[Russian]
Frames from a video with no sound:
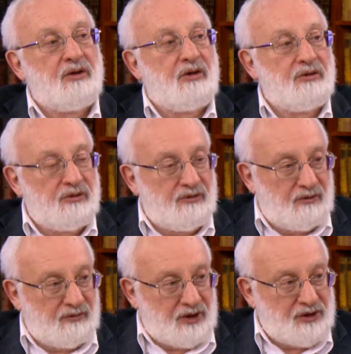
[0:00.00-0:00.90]
А, но, но,
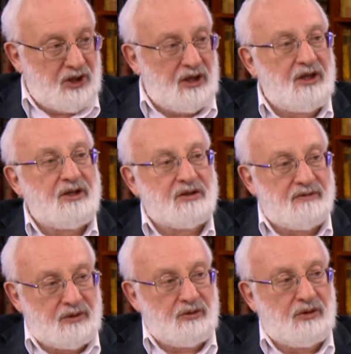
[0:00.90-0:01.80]
но вначале они
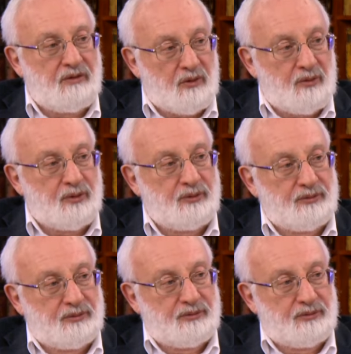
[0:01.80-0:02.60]
завоюют Европу.